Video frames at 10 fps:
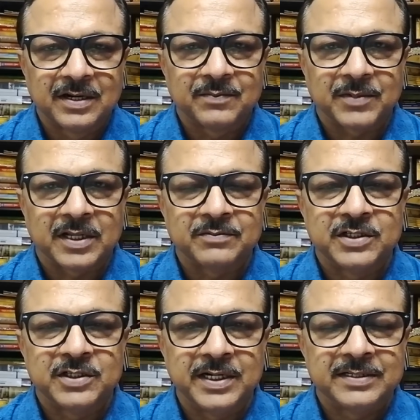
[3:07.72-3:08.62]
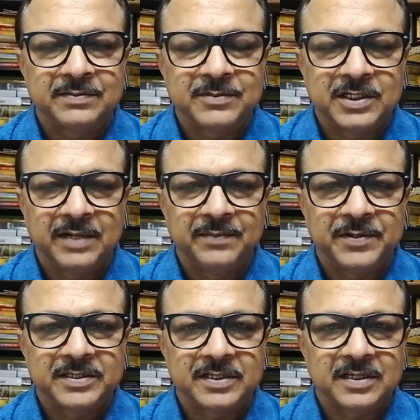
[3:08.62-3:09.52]
मतलब
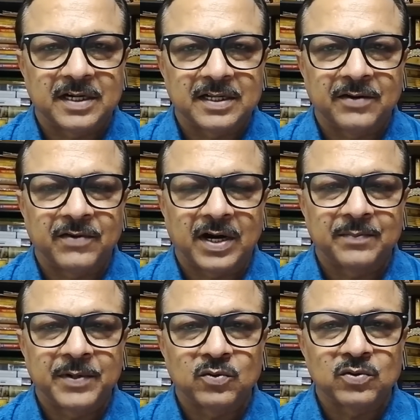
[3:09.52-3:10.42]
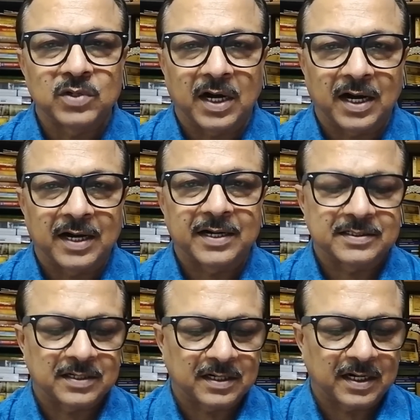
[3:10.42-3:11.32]
जीडीपी से ज्यादा वहां पे उधार है
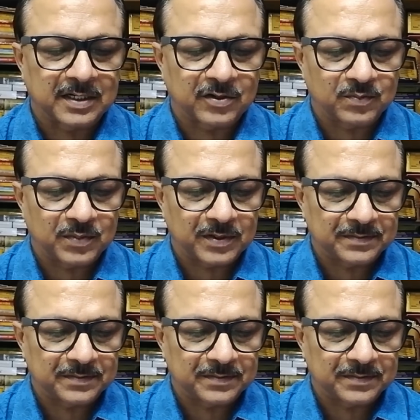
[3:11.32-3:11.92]
सरकार के ऊपर